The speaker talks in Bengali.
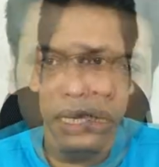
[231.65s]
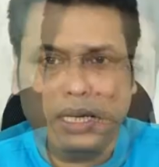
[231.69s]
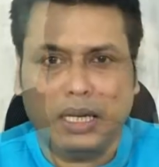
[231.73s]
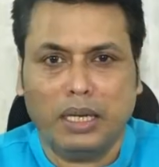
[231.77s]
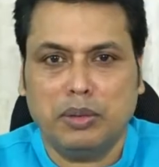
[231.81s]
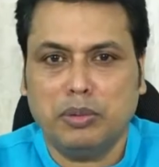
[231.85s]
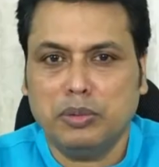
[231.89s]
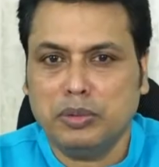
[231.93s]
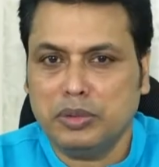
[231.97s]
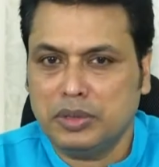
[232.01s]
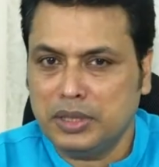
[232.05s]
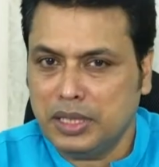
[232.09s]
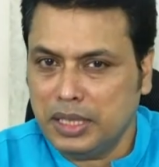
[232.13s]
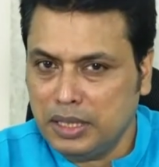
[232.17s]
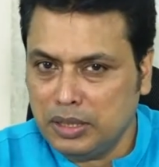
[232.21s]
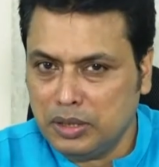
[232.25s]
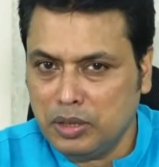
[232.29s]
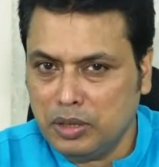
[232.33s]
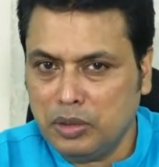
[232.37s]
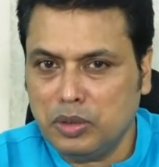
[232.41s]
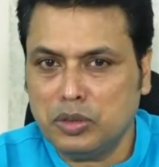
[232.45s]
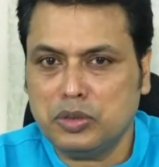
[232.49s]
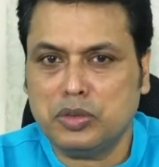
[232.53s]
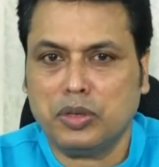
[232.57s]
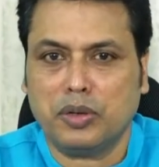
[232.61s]
এবং
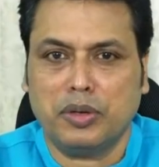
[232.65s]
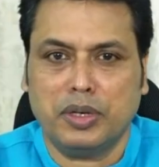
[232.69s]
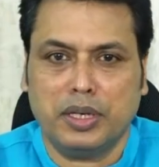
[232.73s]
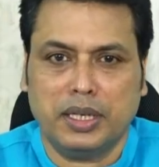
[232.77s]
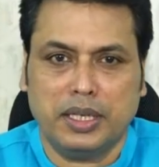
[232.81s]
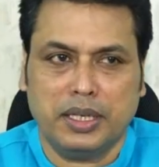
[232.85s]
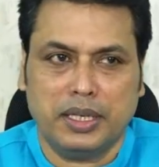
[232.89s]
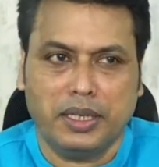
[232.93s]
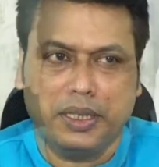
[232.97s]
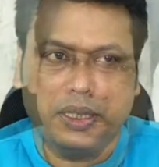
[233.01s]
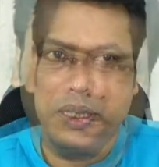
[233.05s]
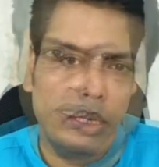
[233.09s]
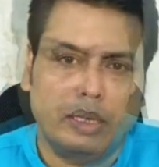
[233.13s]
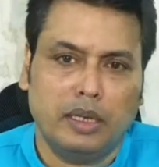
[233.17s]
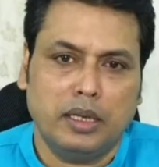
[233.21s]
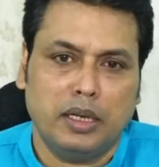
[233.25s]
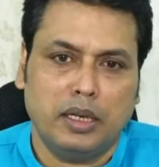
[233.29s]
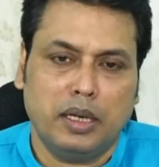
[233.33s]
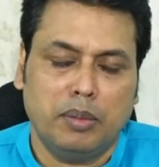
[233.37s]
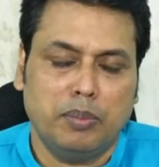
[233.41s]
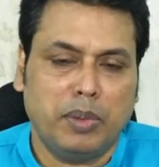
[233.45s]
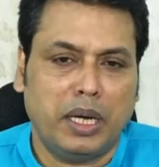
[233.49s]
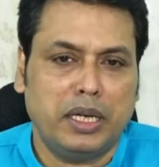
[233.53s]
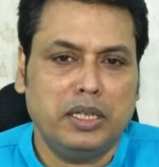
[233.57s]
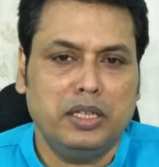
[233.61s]
তৃতীয় চরণে
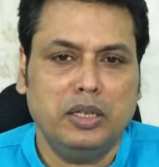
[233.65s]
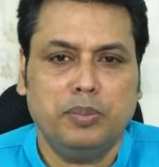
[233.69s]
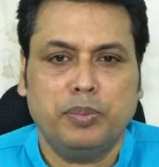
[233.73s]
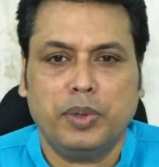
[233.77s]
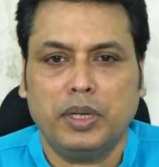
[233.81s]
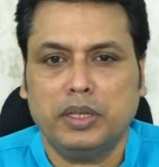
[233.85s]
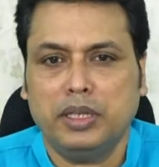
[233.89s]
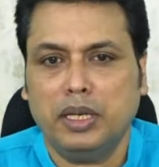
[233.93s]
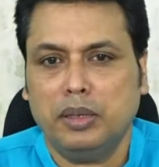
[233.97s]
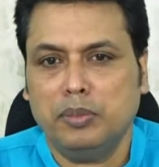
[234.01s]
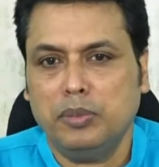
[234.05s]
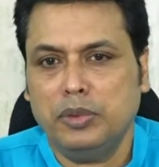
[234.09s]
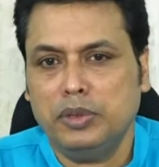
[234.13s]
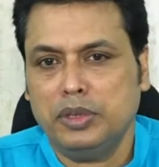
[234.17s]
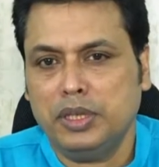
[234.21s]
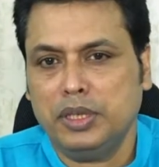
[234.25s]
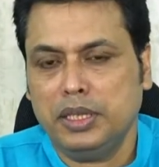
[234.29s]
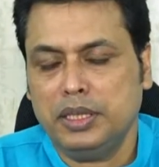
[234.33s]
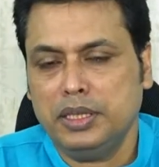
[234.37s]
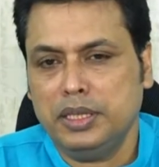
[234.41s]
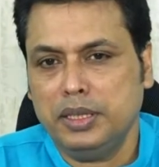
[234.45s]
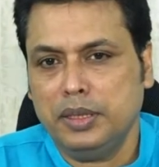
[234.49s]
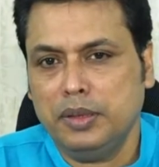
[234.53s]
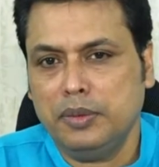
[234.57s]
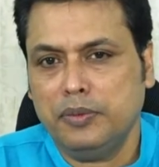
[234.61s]
মাননীয়
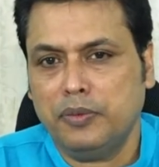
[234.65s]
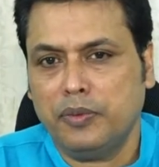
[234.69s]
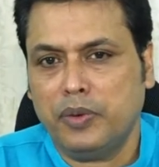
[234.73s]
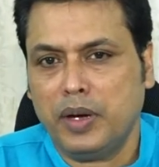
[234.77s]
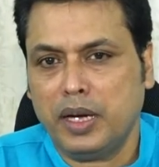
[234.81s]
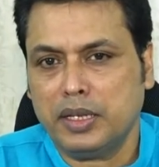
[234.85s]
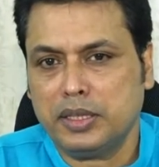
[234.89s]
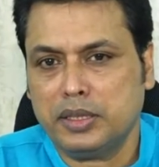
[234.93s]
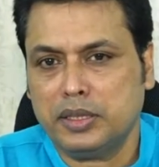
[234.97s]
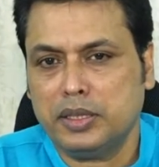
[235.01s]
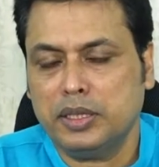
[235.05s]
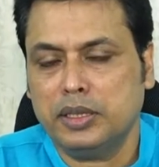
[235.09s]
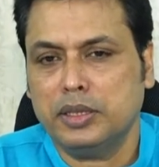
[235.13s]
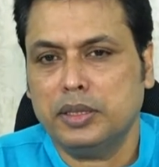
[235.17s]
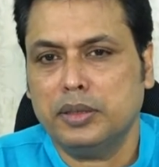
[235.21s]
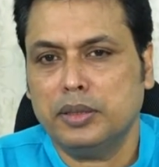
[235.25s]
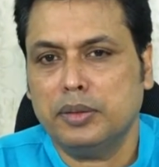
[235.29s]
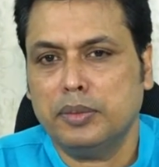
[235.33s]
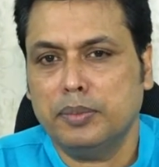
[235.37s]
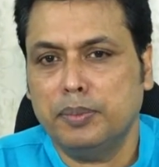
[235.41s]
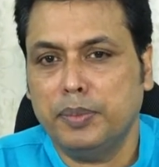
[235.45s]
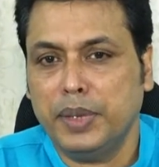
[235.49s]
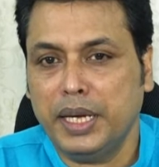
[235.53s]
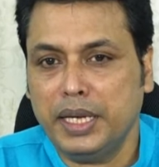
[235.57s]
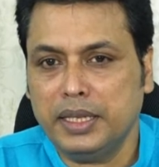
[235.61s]
প্রধানমন্ত্রীজি ফার্স্ট
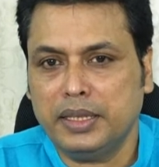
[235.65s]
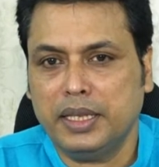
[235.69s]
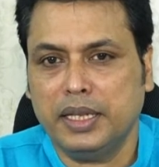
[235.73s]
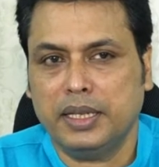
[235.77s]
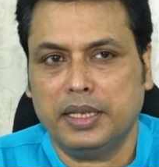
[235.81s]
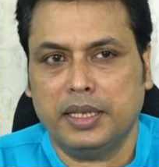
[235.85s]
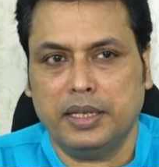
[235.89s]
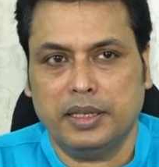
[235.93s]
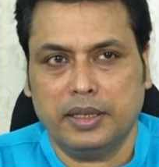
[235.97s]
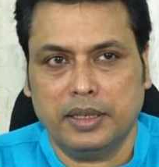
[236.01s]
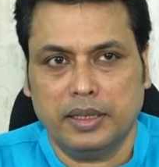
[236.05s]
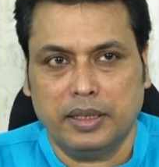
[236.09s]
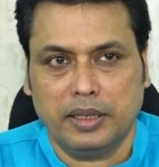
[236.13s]
মে থেকে